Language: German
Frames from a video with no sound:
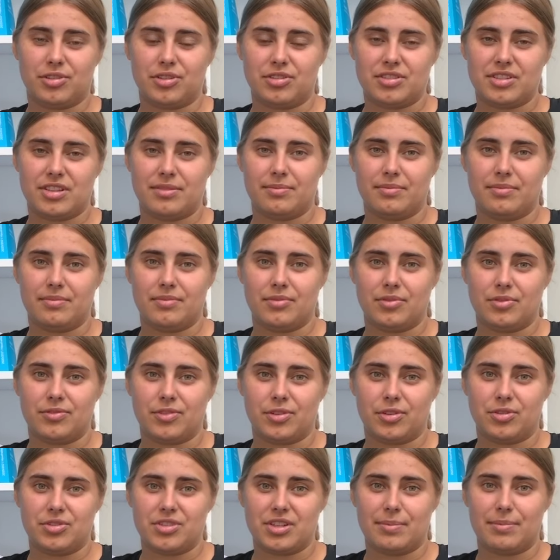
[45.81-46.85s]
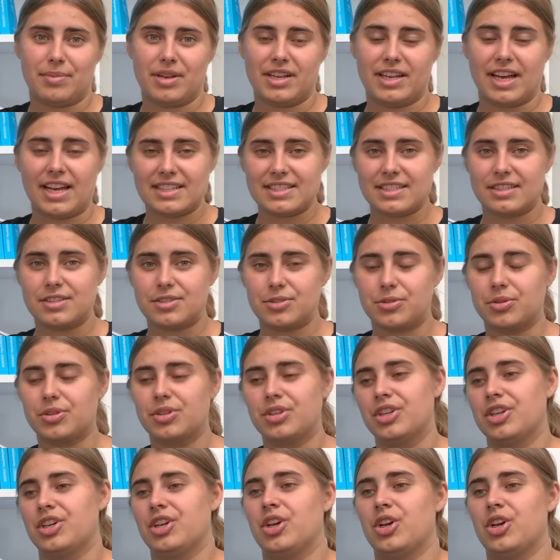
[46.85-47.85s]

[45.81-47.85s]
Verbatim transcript: unserem, von unserer Plenarsitzung.